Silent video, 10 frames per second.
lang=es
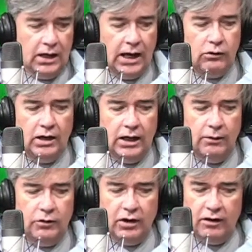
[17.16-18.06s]
Hay
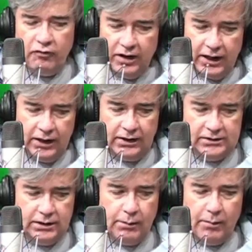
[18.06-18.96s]
una biografía
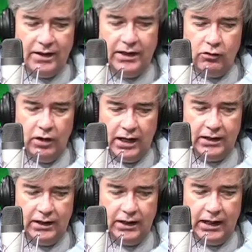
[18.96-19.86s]
que se llama Madre
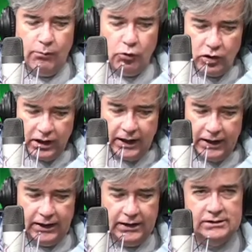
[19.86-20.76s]
Coraje, la
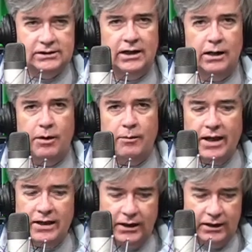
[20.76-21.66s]
mujer, es decir, la
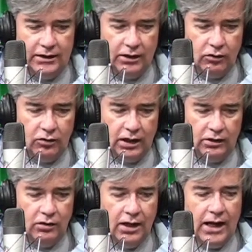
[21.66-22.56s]
mamá de Cristiano
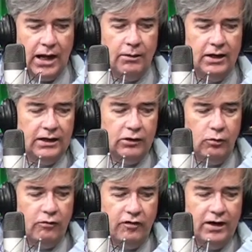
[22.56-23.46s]
Ronaldo, habla de
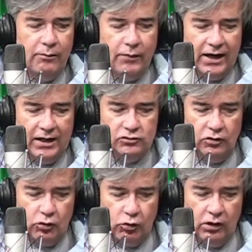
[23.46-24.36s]
cómo fue el embarazo
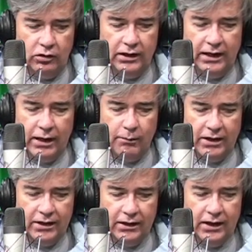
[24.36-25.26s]
del jugador de Real
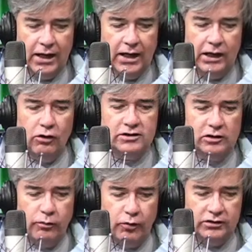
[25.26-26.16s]
Madrid y los
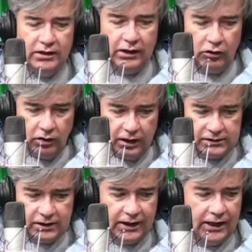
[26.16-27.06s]
años
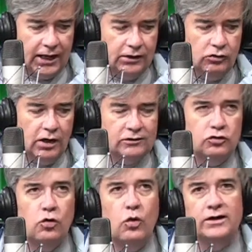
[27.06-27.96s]
posteriores criando a
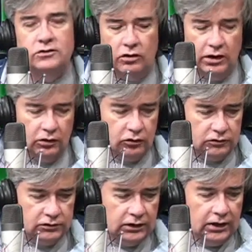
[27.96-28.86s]
sus cuatro
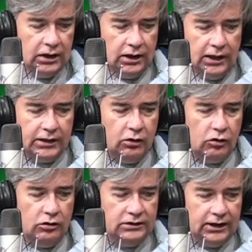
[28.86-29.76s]
hijos les
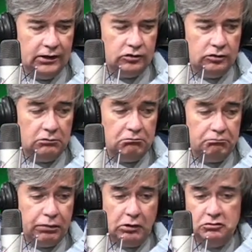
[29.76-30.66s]
quiero contar esto
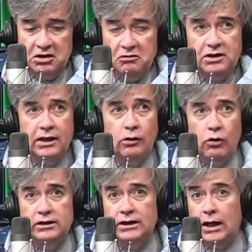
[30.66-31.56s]
para que ustedes lo tengan en
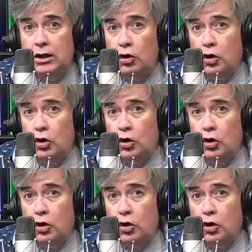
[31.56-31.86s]
cuenta.